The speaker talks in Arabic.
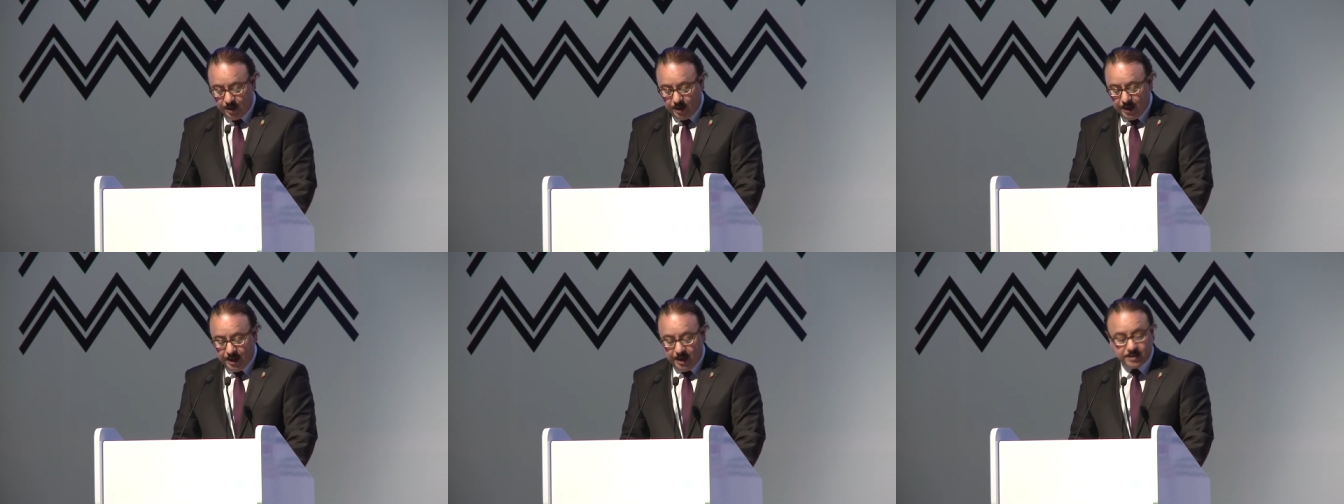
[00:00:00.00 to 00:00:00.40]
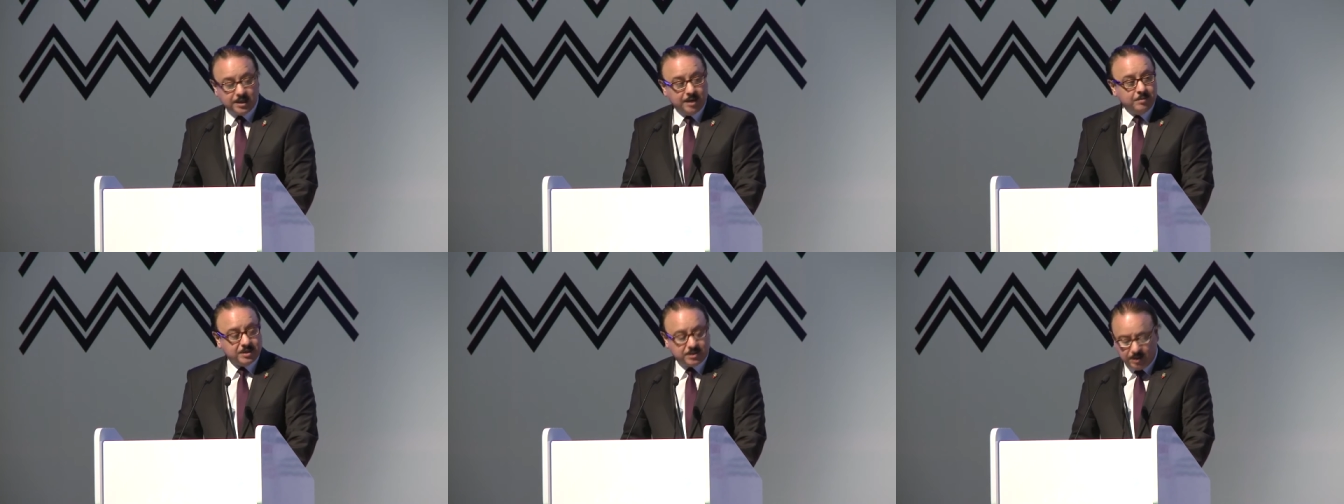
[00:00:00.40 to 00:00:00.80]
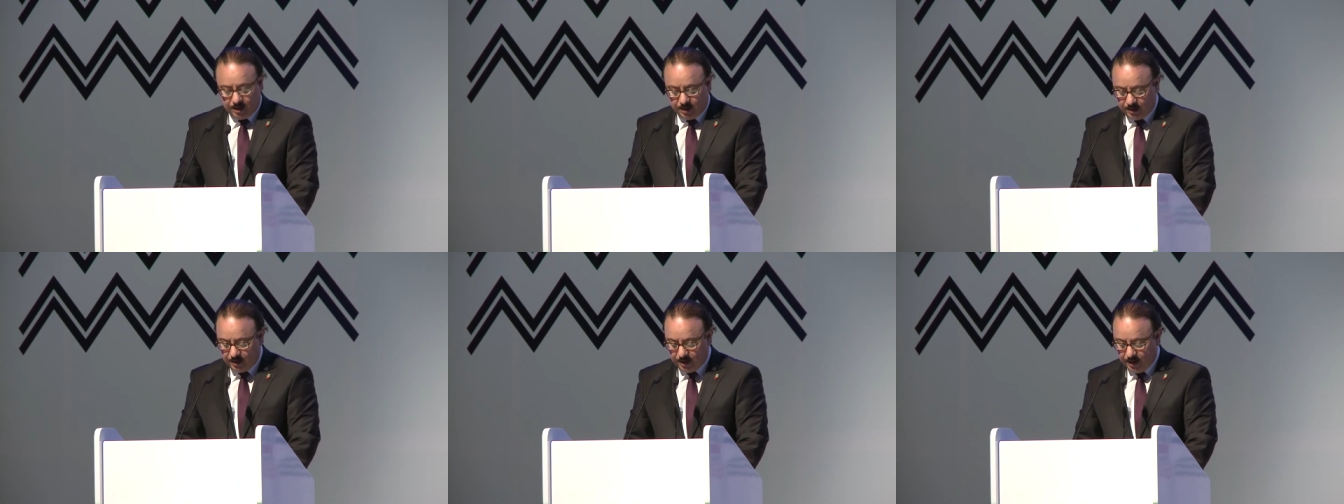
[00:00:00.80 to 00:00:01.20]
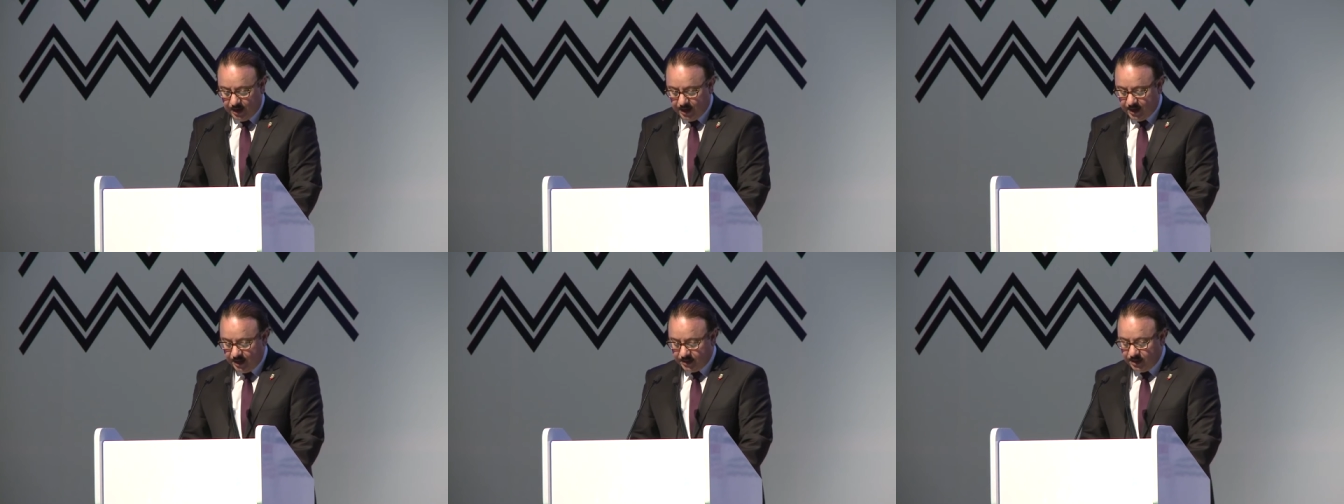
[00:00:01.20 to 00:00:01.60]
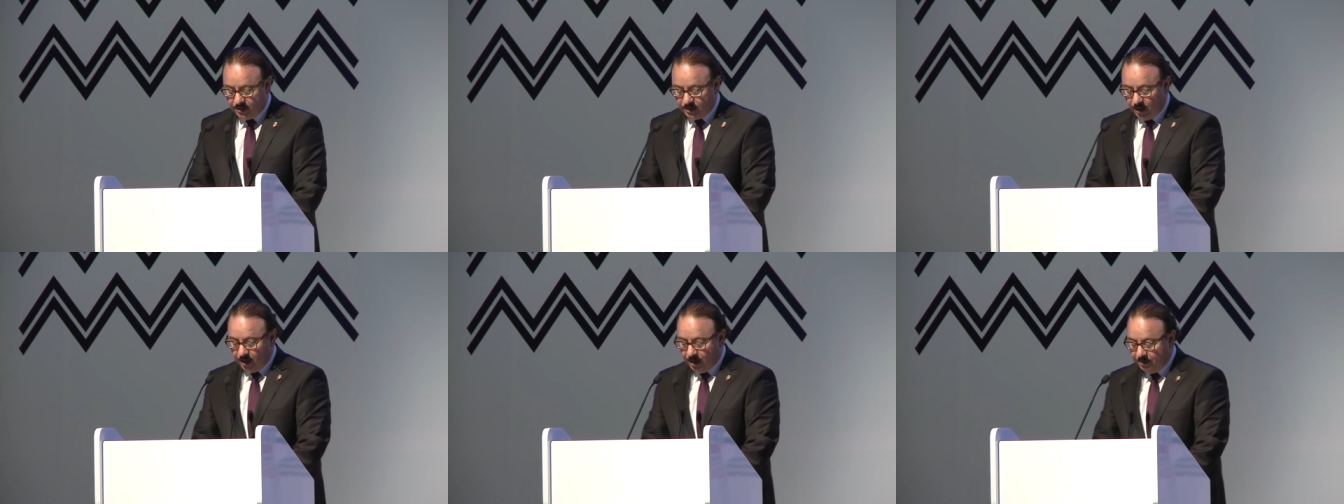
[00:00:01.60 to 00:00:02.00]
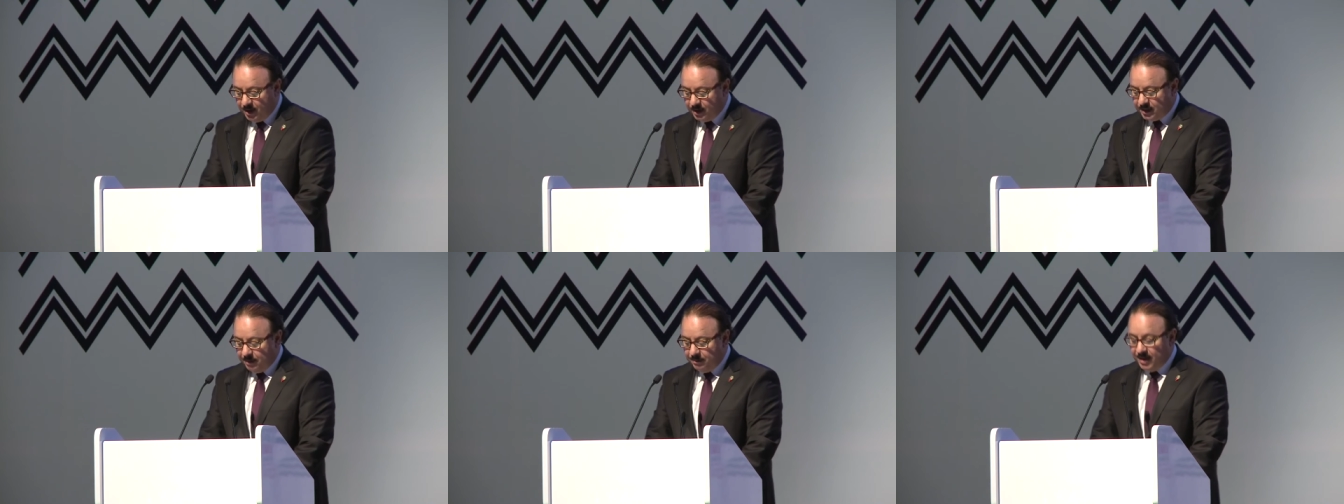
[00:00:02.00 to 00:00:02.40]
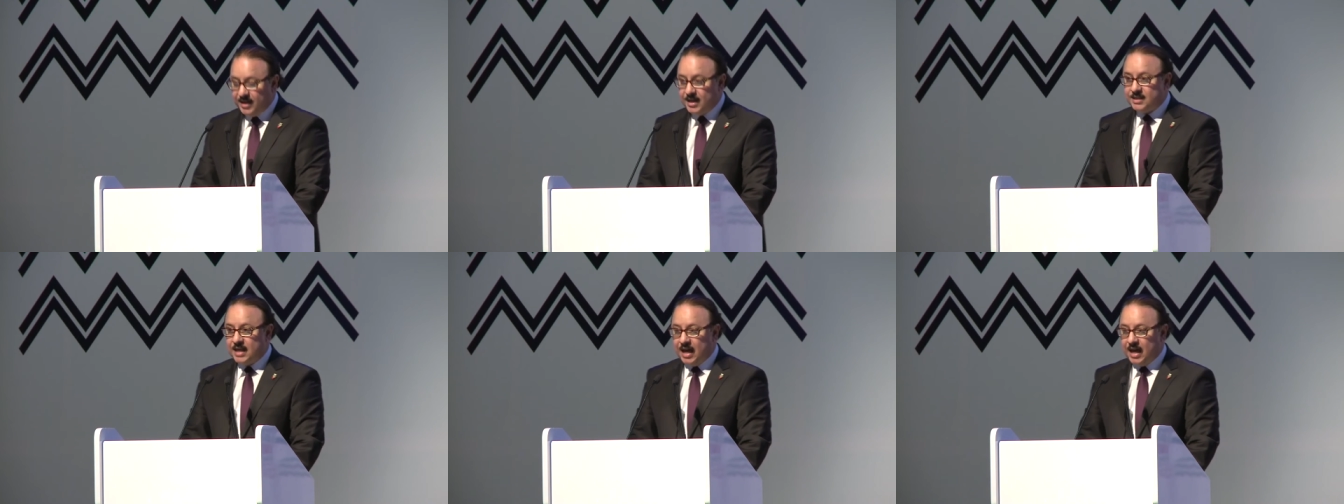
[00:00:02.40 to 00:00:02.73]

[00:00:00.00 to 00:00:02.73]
هذا المسار الذي طالما تميز